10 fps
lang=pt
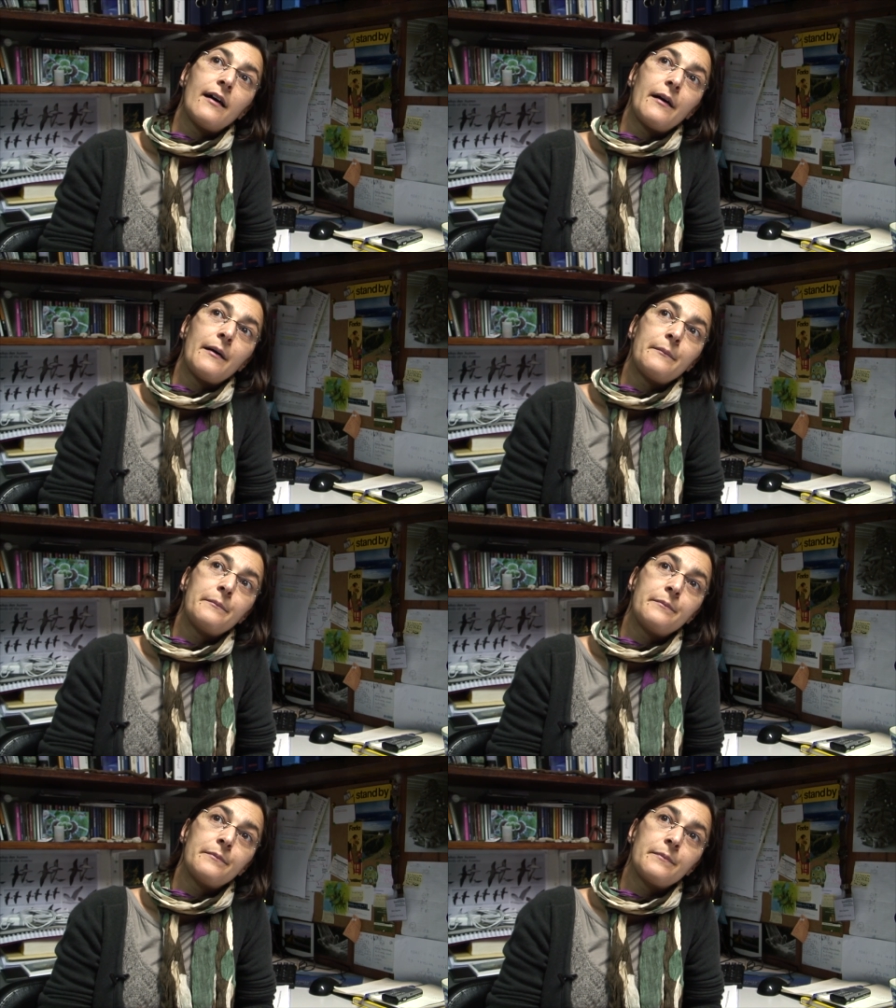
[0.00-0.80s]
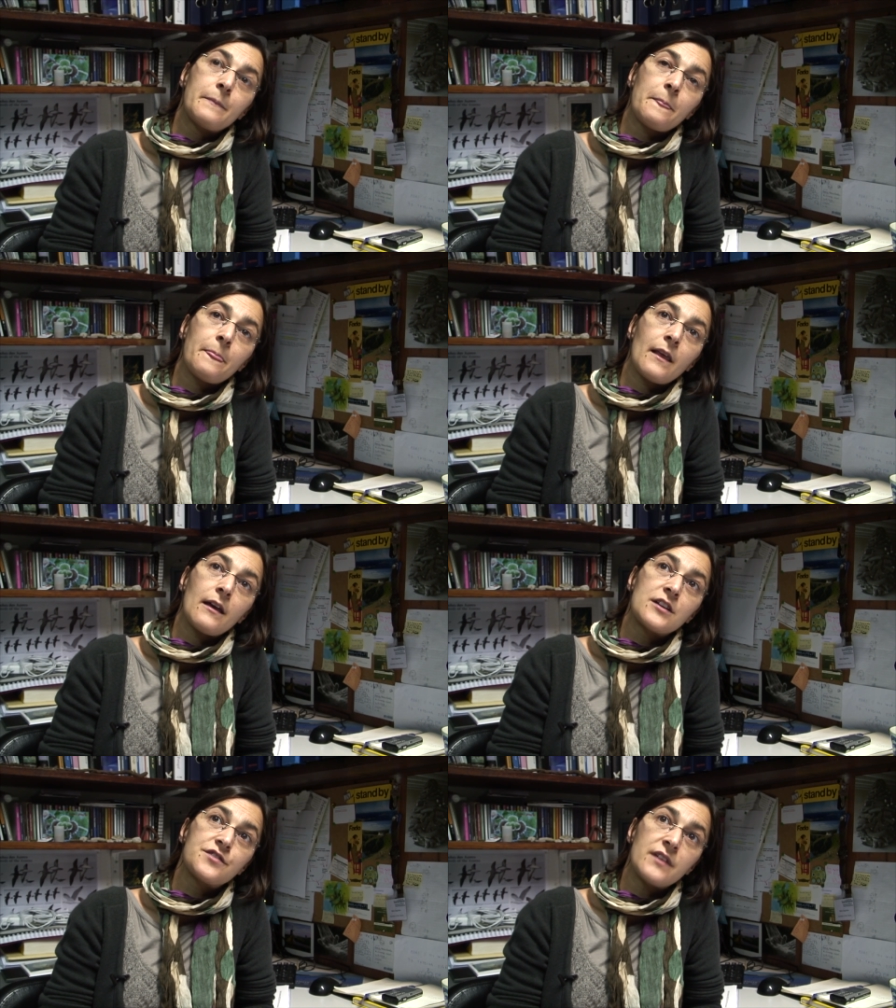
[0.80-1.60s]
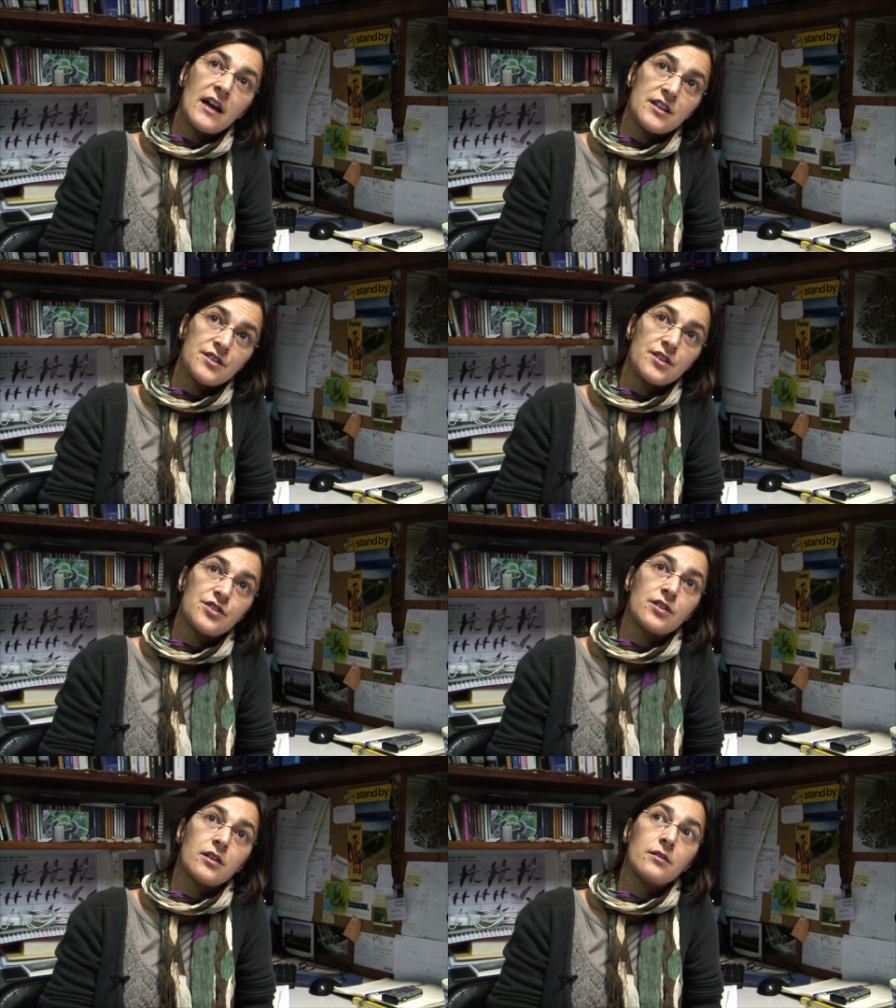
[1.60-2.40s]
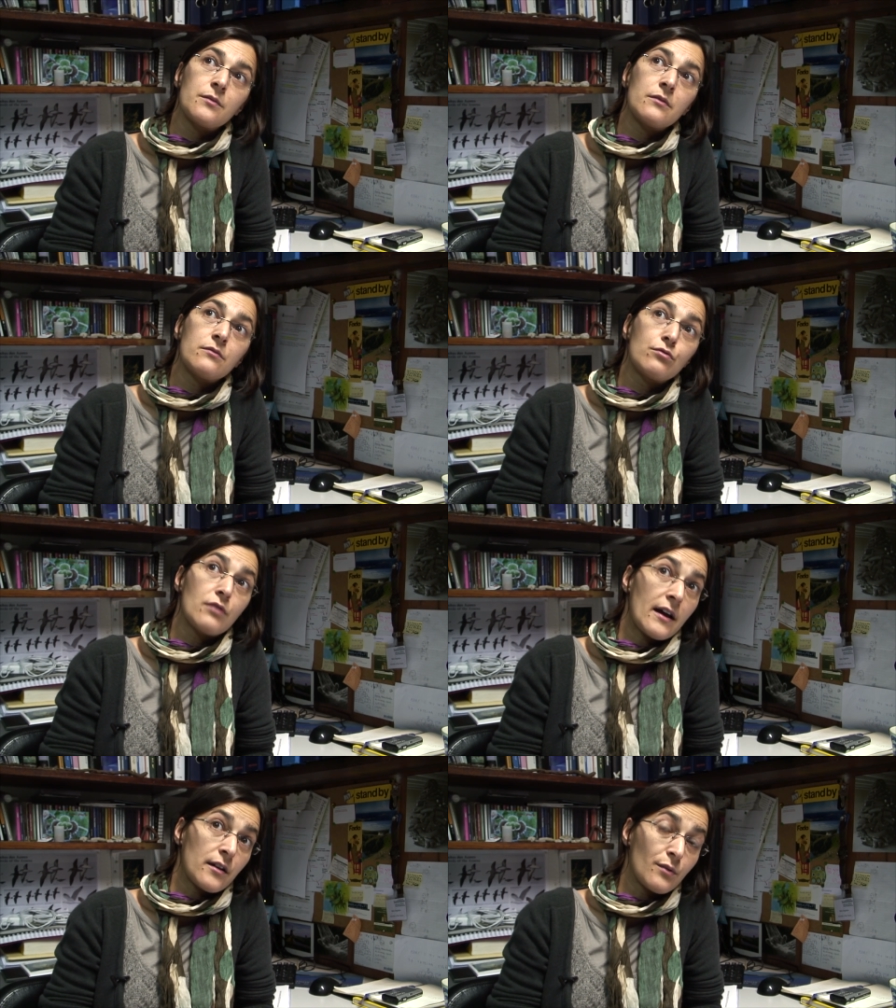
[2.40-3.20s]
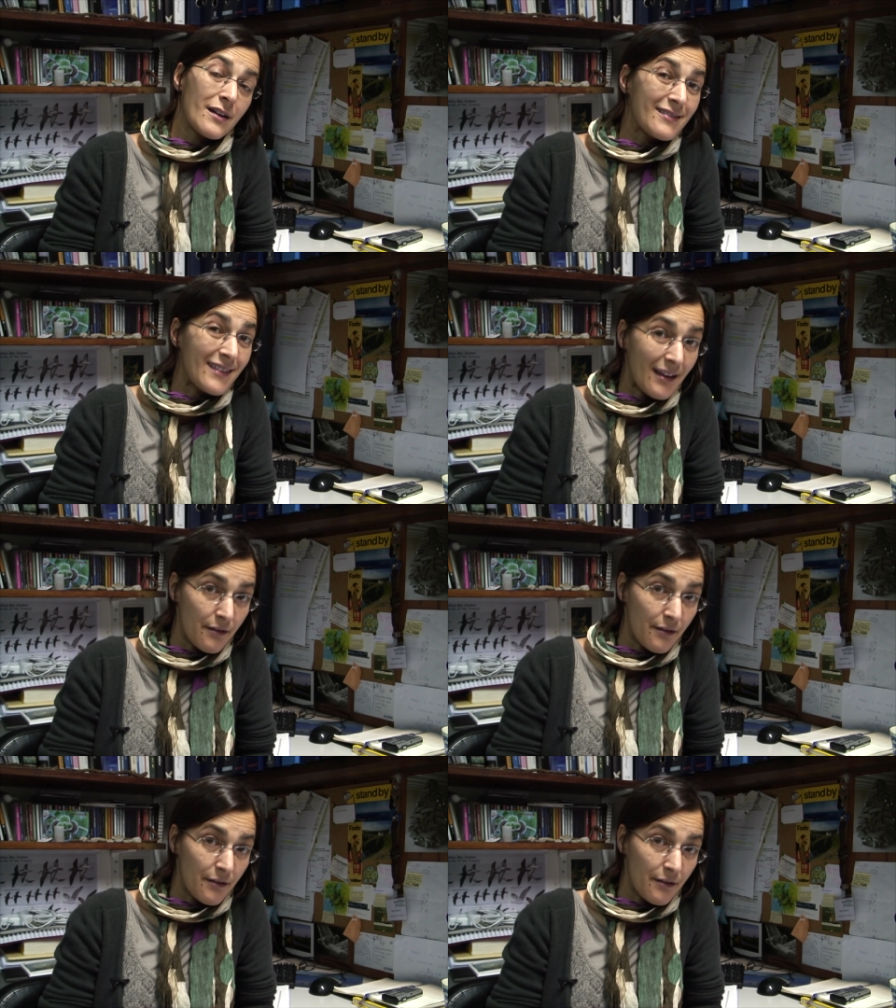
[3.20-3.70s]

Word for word: Um, as viagens que duraram até